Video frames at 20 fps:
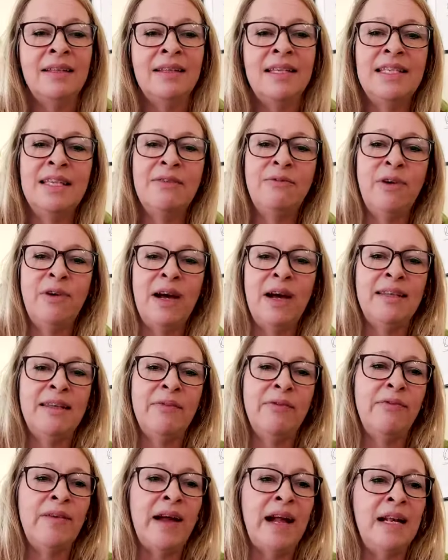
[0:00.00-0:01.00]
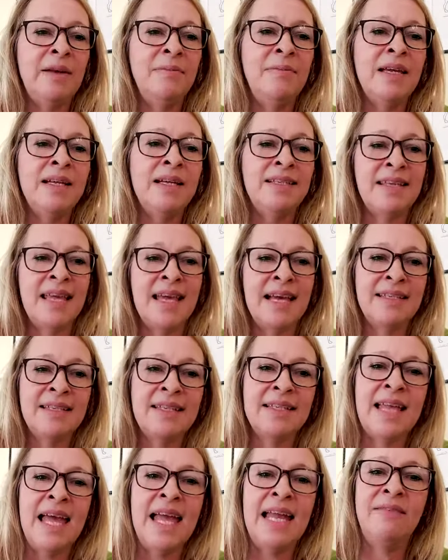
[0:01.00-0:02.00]
Diese Worte fallen mir als
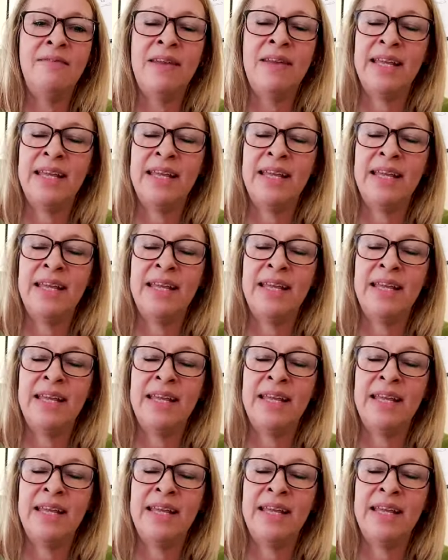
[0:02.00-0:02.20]
erstes ein,